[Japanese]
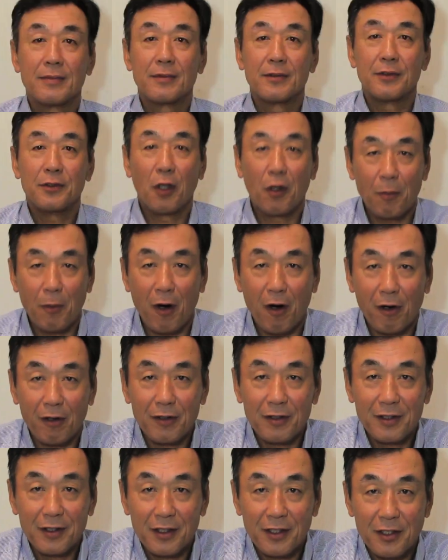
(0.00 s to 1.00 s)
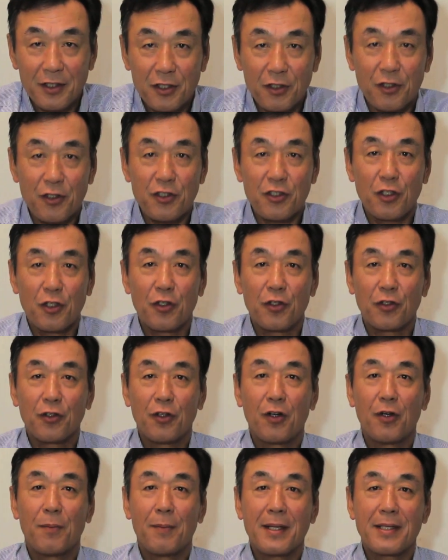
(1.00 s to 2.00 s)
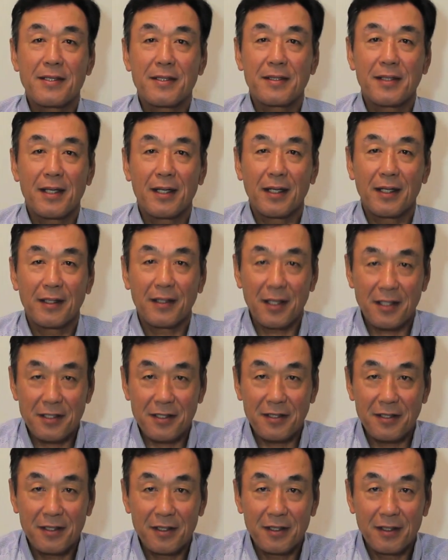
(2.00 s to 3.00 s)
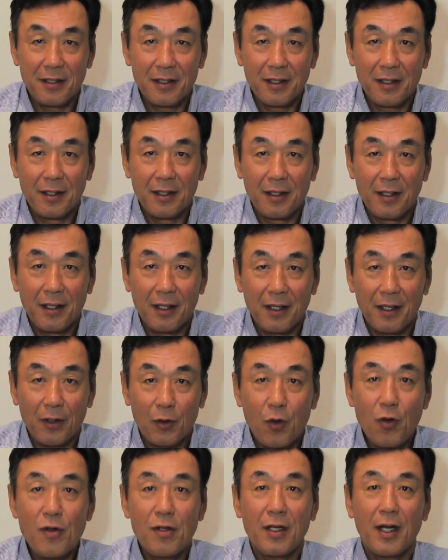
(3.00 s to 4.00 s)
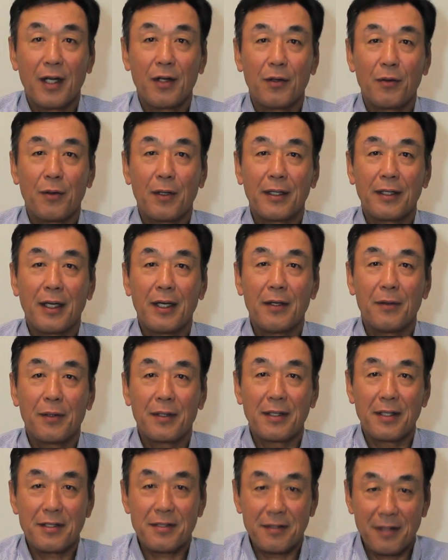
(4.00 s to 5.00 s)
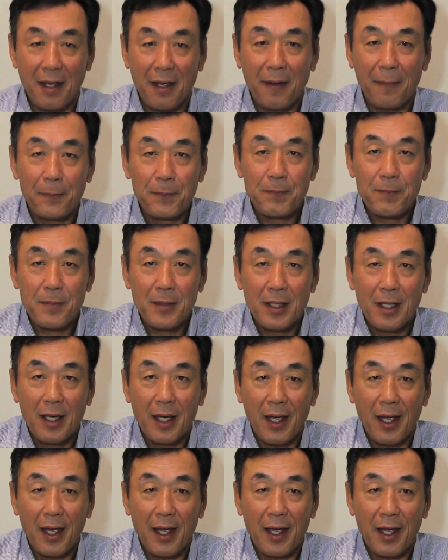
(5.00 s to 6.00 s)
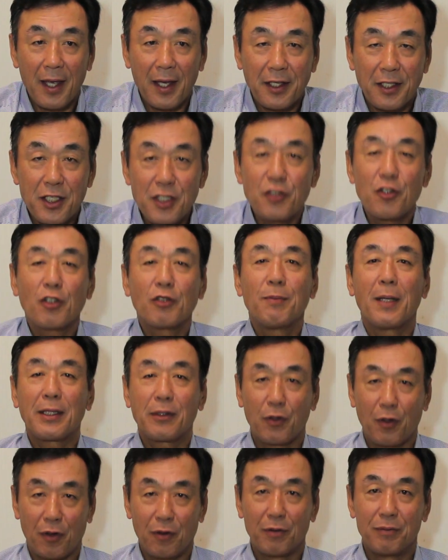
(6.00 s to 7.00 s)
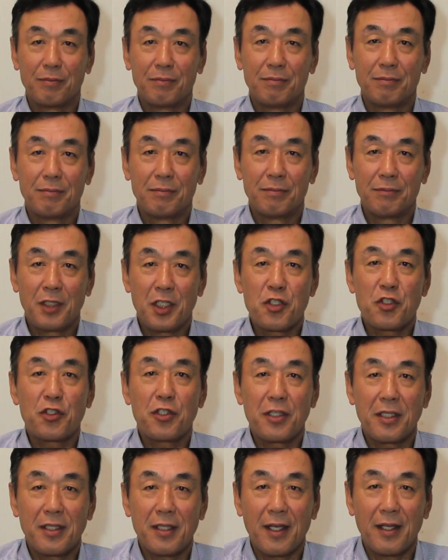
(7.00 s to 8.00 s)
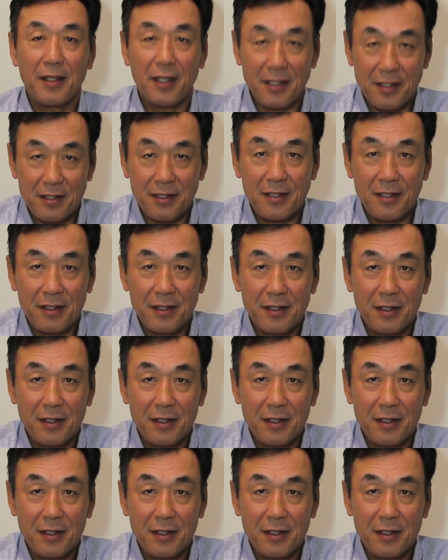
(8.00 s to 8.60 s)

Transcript: 塾どうも塾長の松永です、えー、今回の話題はですね、えー、金属バットについてです